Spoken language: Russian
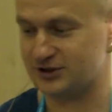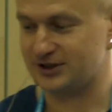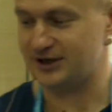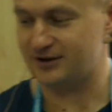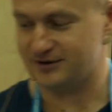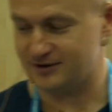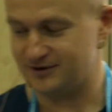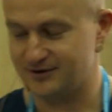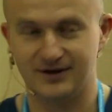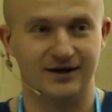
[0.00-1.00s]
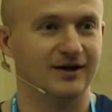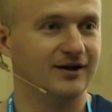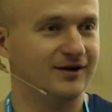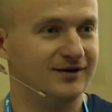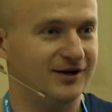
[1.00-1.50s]
слайд, э,
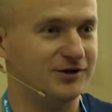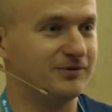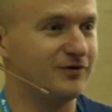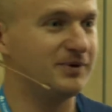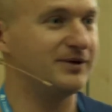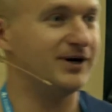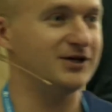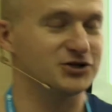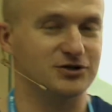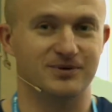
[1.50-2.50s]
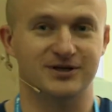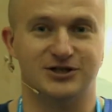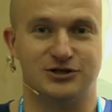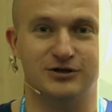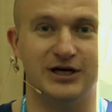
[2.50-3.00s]
я думаю, вы понимаете, что
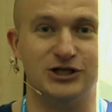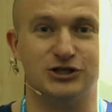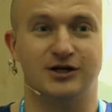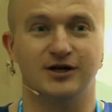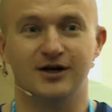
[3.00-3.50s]
произошло дальше.